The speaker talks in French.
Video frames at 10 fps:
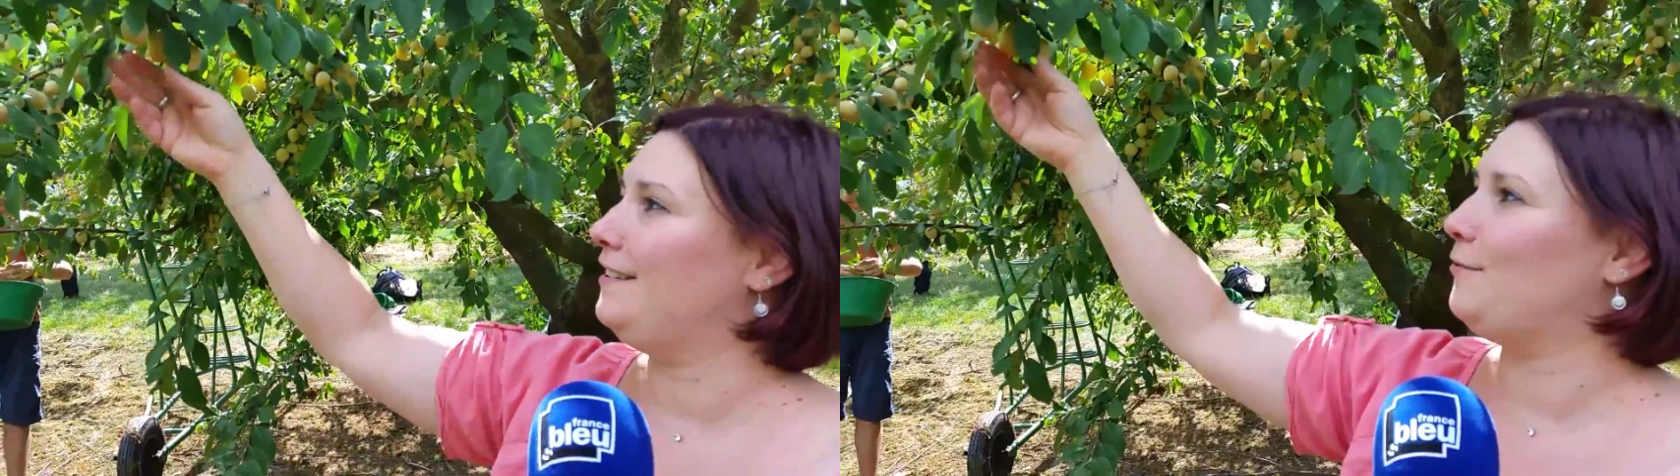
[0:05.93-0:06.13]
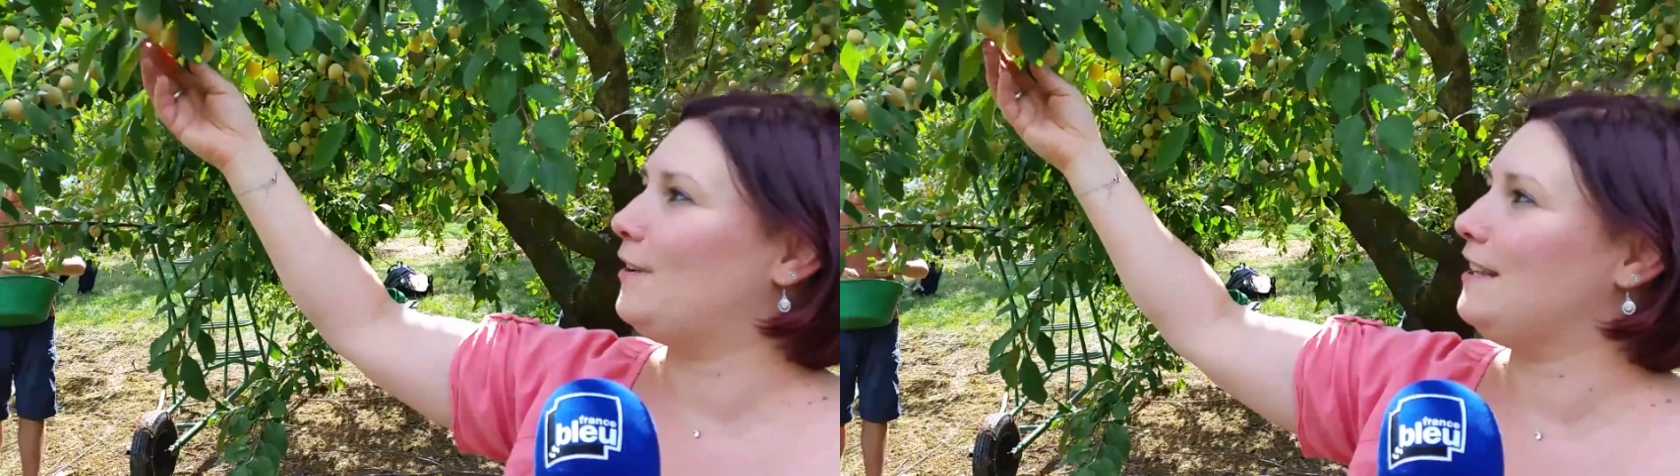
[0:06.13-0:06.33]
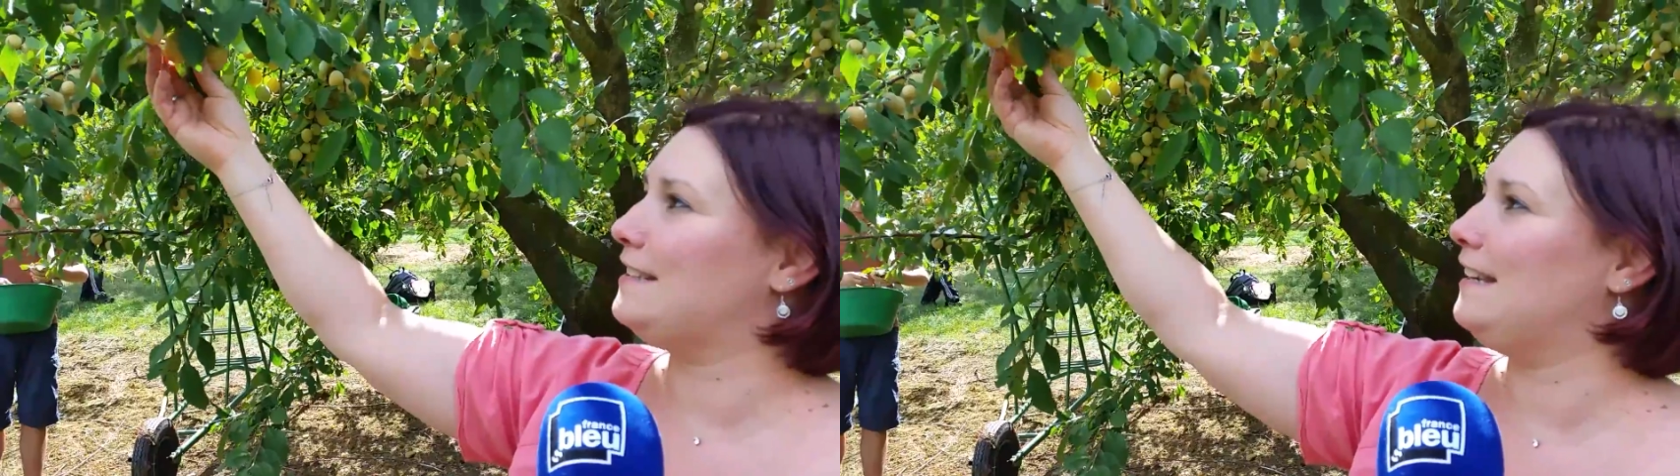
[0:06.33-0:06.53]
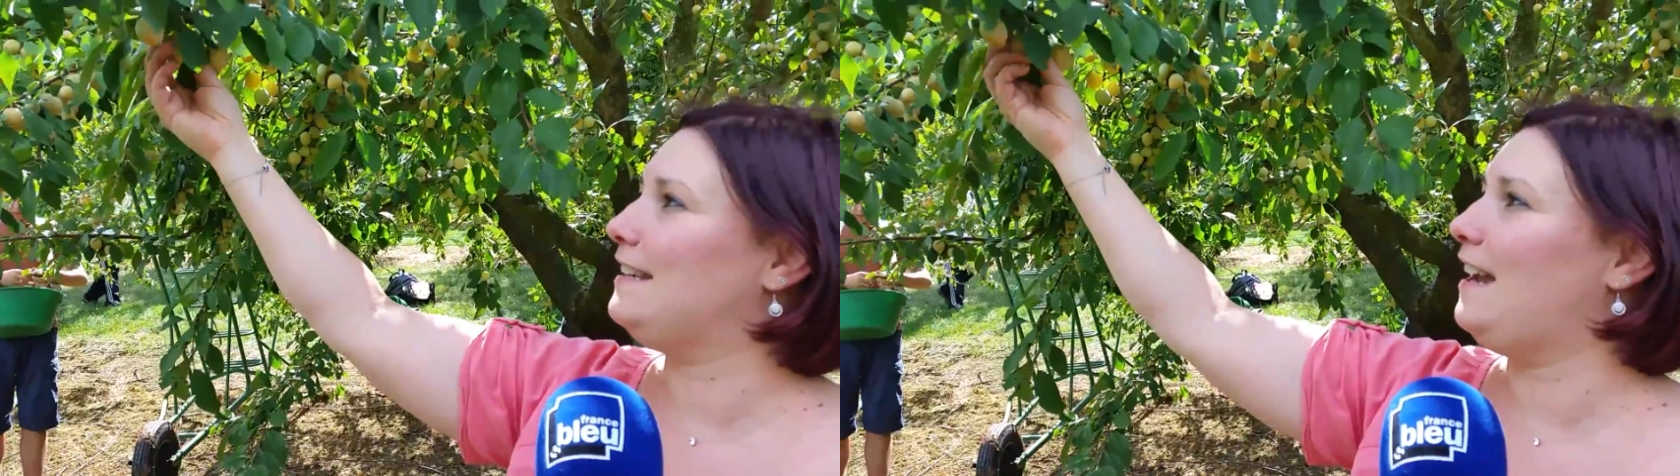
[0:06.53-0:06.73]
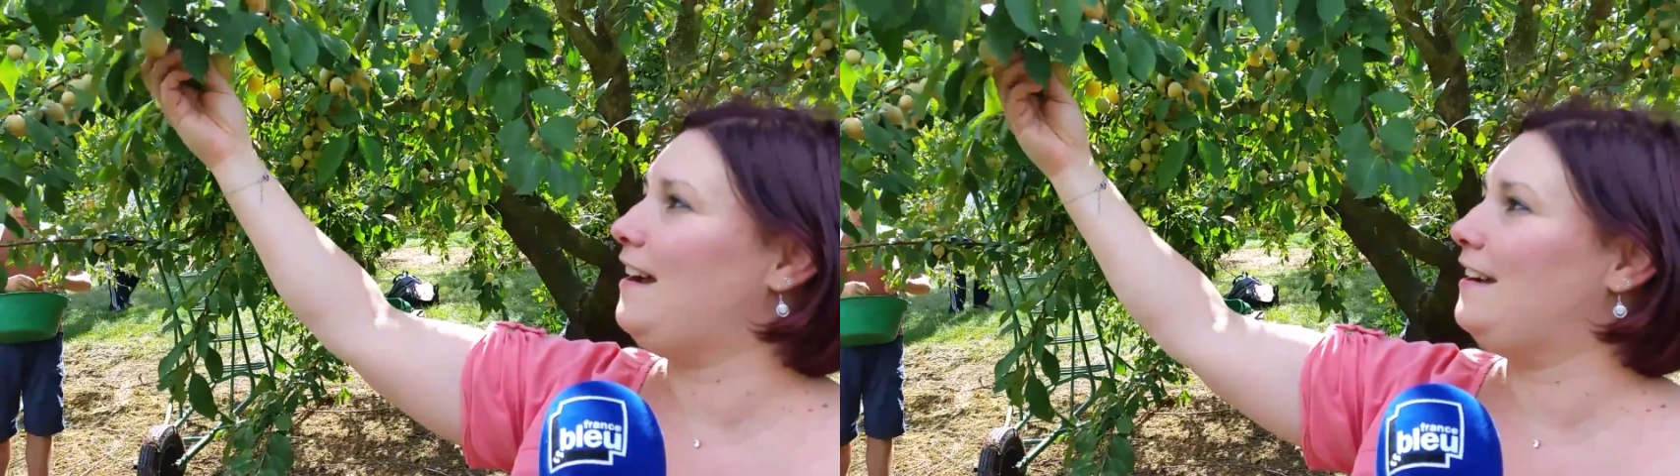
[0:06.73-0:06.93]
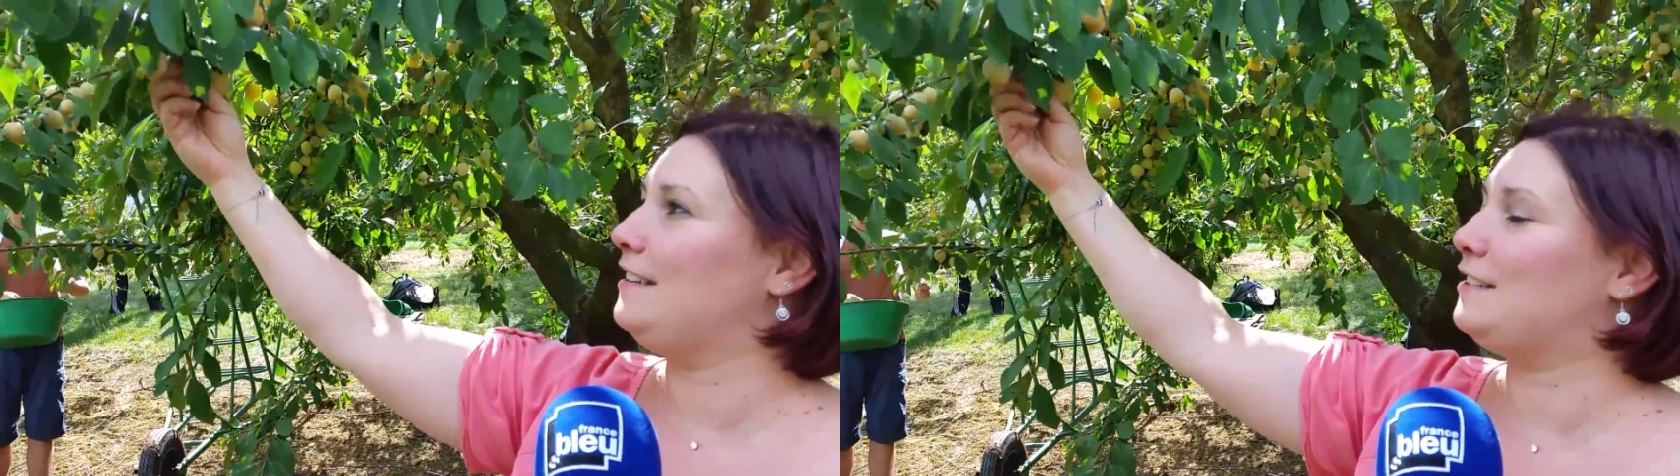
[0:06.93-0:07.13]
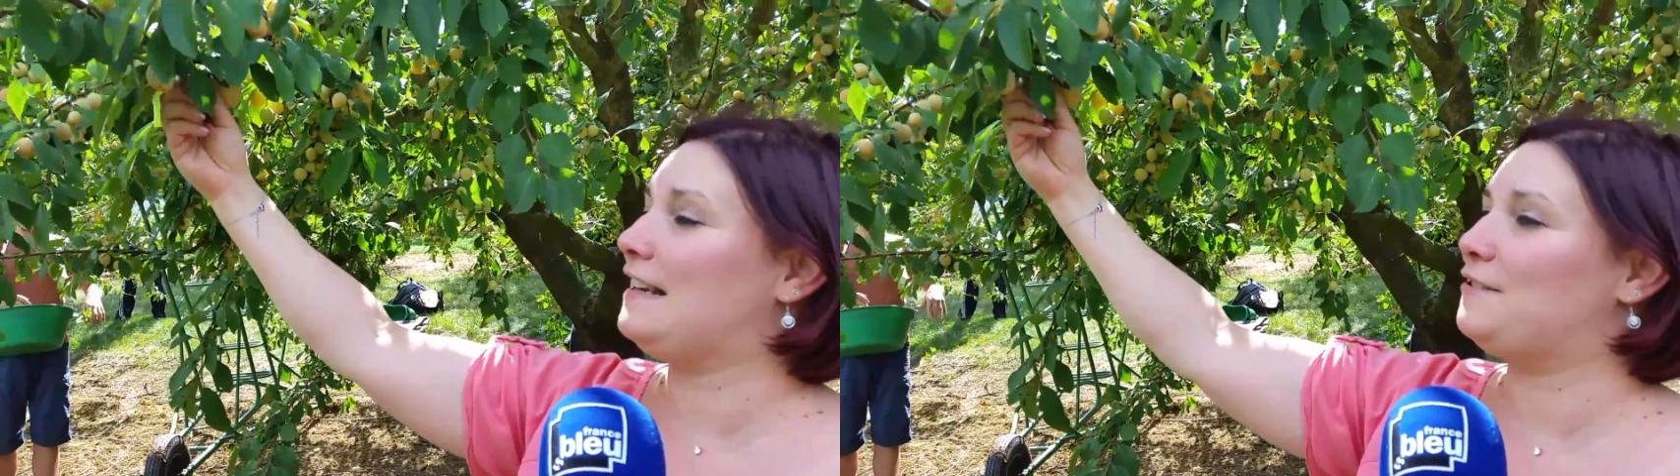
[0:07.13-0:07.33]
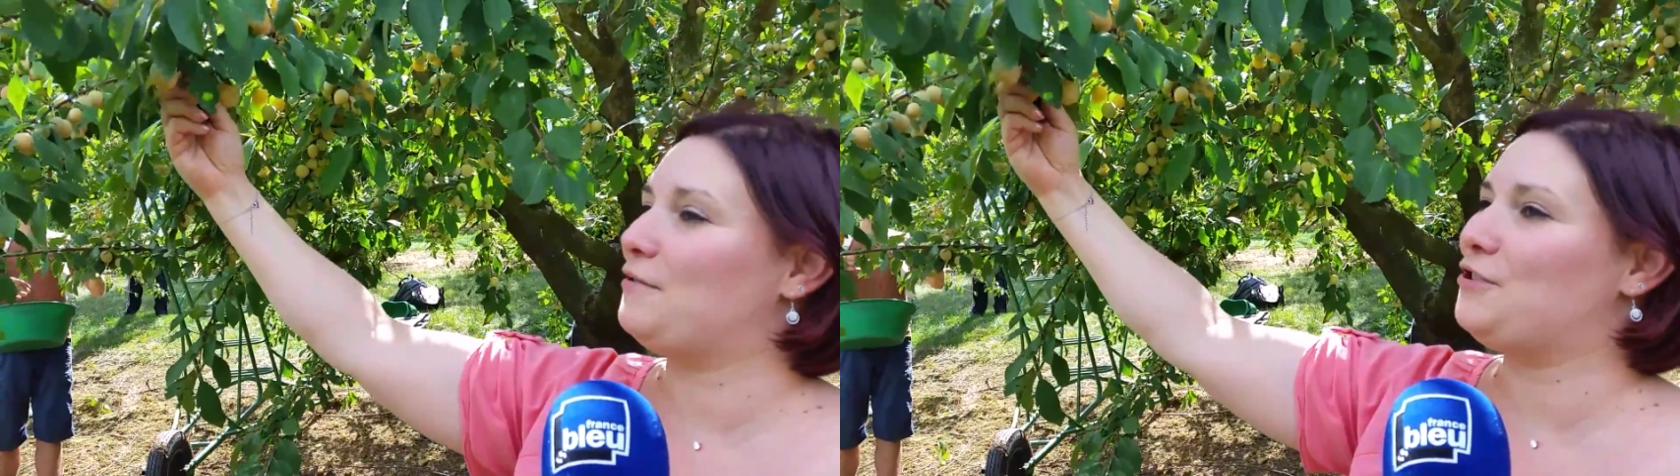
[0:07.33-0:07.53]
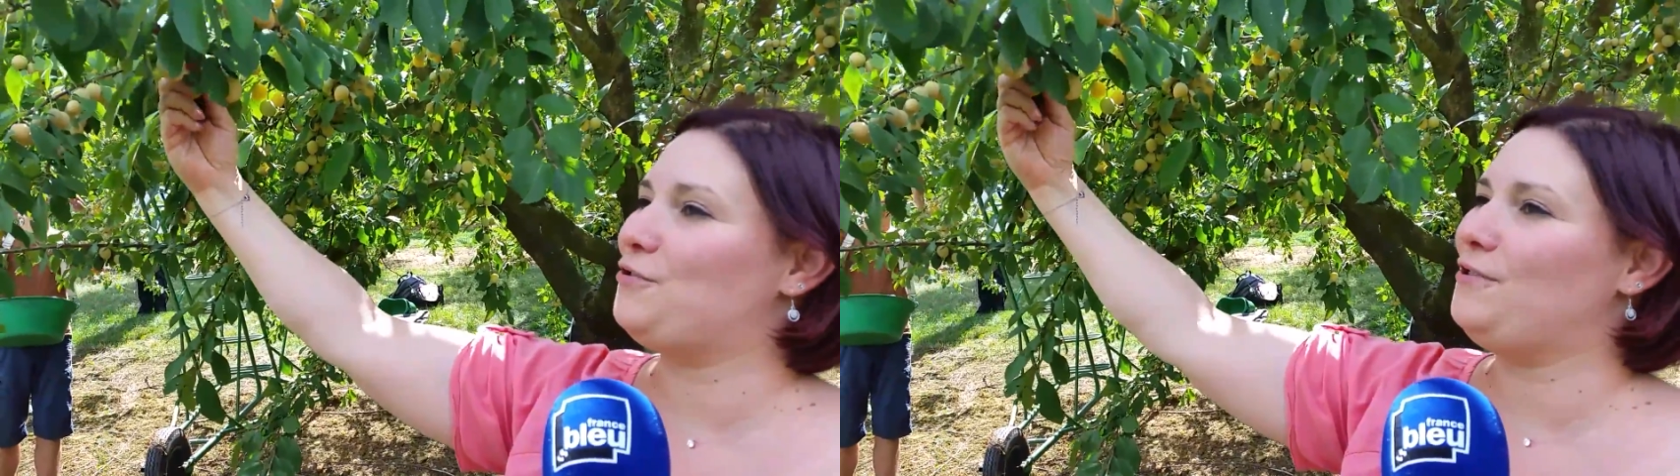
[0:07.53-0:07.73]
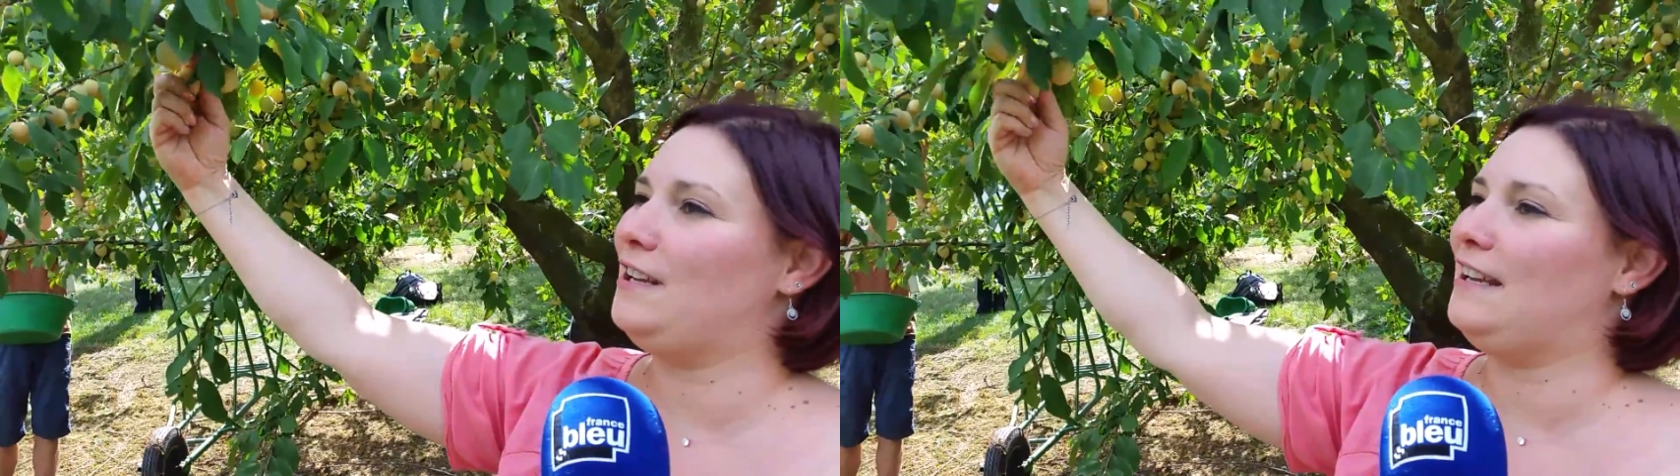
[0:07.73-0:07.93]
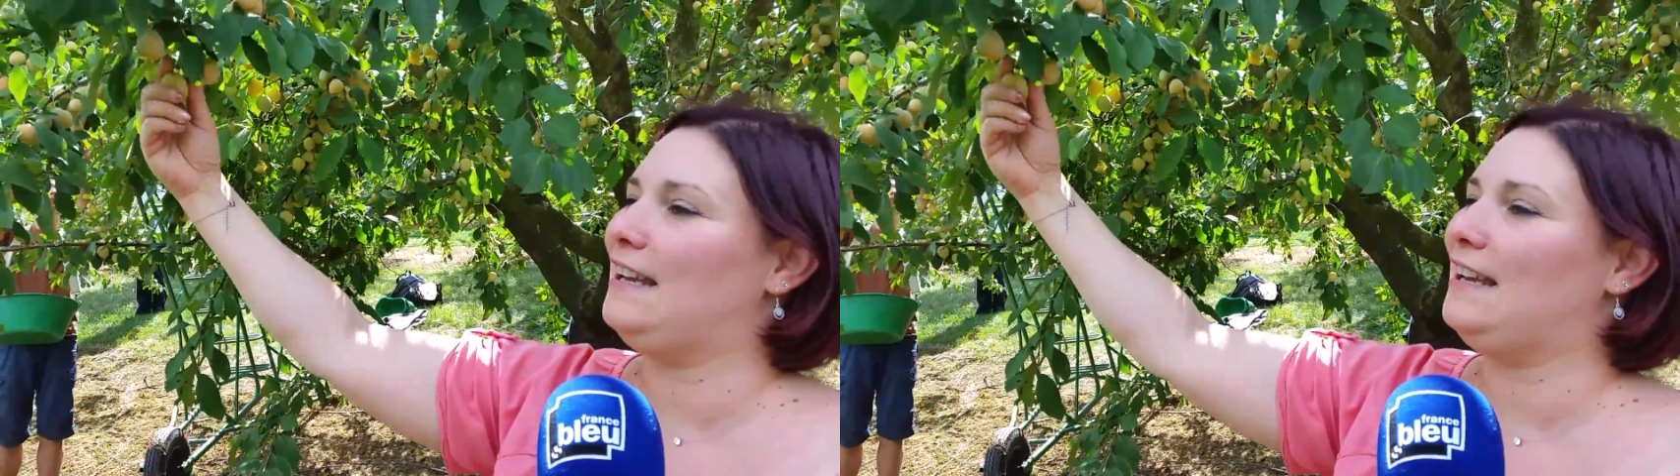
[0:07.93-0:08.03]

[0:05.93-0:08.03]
Donc là, c'est le cas. Et qu'elle soit jaune,